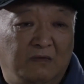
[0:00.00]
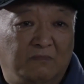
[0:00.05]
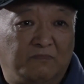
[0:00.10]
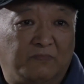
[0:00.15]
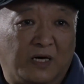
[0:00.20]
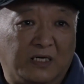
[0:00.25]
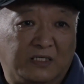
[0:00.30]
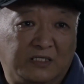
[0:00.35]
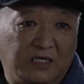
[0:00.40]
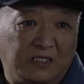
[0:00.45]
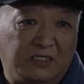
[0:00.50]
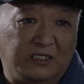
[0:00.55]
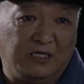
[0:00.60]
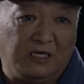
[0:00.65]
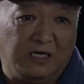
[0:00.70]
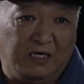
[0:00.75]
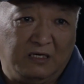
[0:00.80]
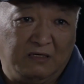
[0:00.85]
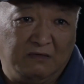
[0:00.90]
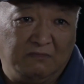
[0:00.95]
把这
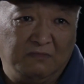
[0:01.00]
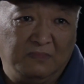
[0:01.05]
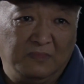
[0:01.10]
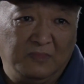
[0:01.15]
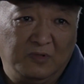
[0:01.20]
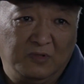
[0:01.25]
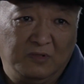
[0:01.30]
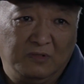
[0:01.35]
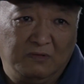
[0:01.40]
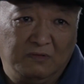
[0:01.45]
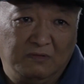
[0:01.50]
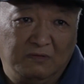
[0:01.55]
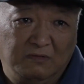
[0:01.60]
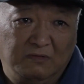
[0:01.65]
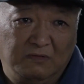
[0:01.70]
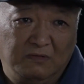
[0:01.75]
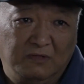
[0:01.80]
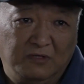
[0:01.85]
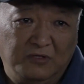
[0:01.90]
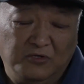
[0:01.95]
些。
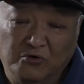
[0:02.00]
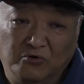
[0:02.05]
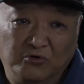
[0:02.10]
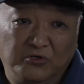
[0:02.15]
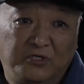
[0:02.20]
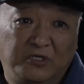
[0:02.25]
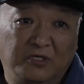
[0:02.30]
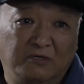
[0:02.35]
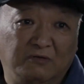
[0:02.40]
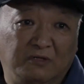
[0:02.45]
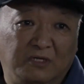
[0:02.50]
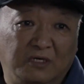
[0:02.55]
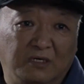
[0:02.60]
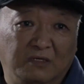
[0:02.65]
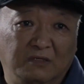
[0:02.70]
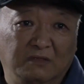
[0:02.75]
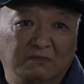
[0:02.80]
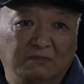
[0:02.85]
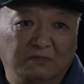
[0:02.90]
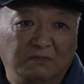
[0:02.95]
优秀的、
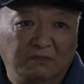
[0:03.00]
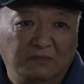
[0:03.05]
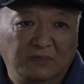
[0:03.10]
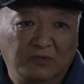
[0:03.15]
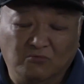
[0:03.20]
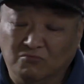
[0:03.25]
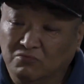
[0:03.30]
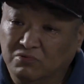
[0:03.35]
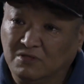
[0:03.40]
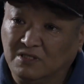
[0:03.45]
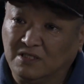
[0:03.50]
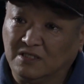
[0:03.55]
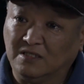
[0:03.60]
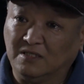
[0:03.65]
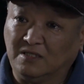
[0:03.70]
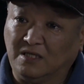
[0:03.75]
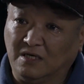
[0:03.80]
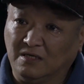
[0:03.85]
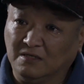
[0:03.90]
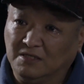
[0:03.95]
无
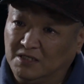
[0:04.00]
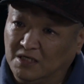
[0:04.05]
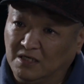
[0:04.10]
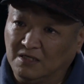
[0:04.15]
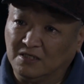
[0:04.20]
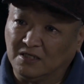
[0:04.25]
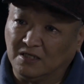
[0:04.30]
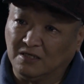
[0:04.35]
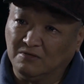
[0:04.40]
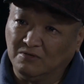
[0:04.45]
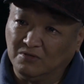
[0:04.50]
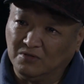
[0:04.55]
私的精神